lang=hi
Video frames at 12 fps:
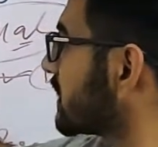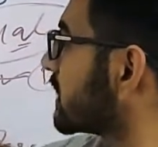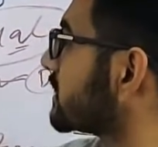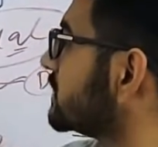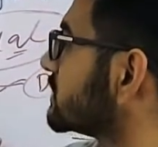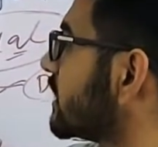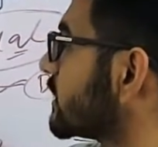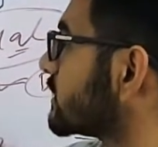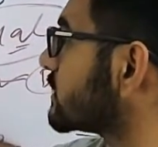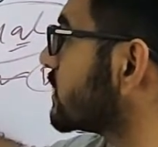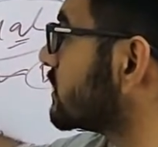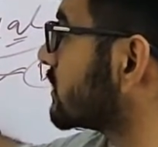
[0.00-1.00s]
हैं किस
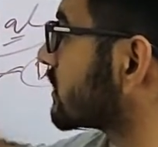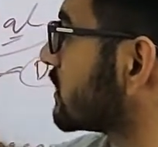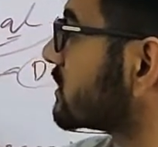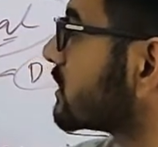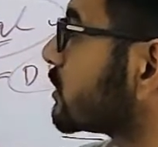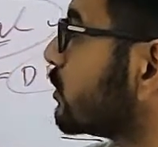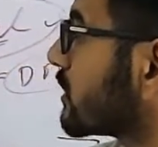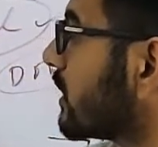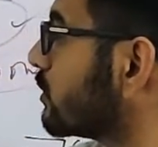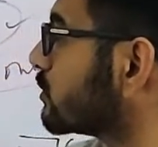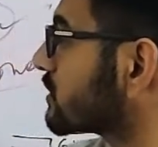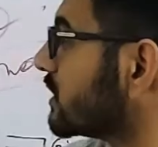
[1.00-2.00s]
एक्सटेंड तक कर सकते हो क्या
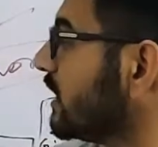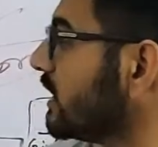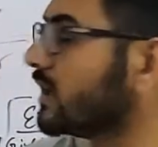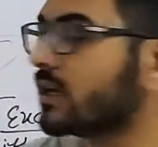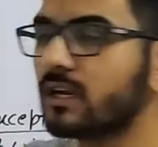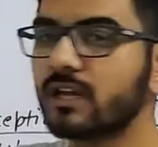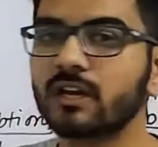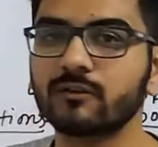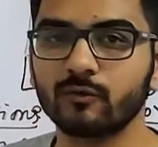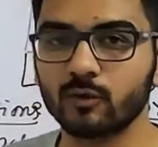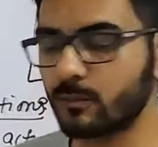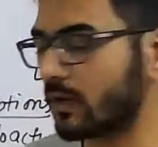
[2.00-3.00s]
उसकी लीगल
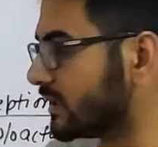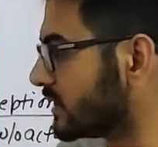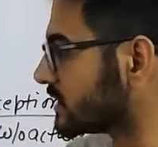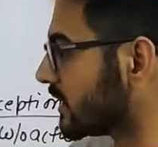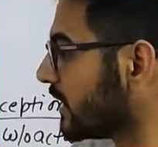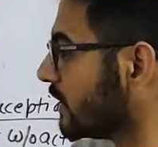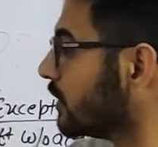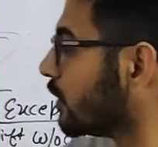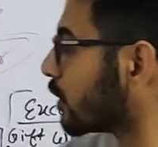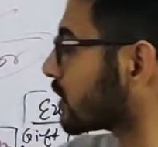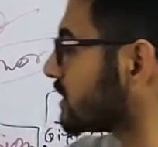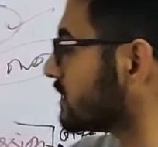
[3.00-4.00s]
फॉर्मेलिटीज़ हैं
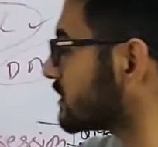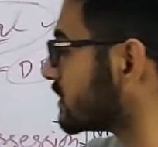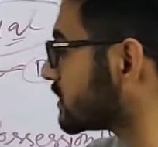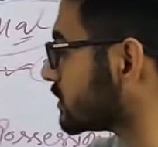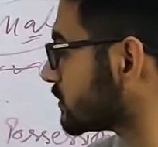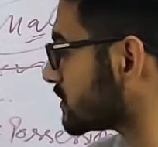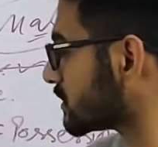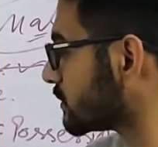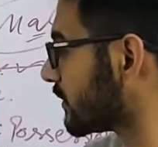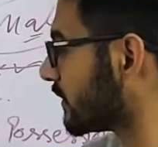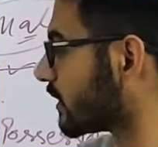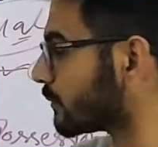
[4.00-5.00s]
और किस सिचुएशन
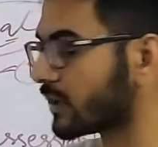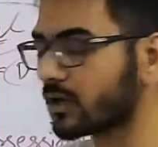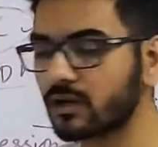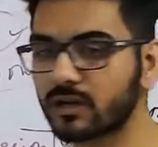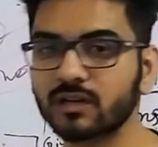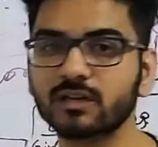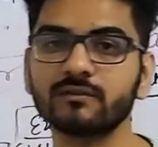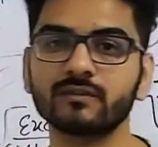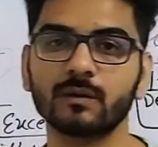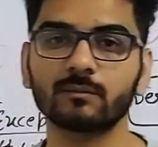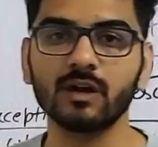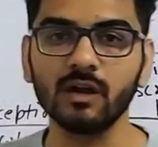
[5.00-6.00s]
में यहाँ पे एक गिफ्ट
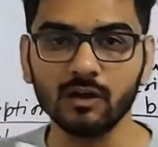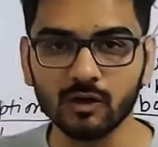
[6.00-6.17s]
आपका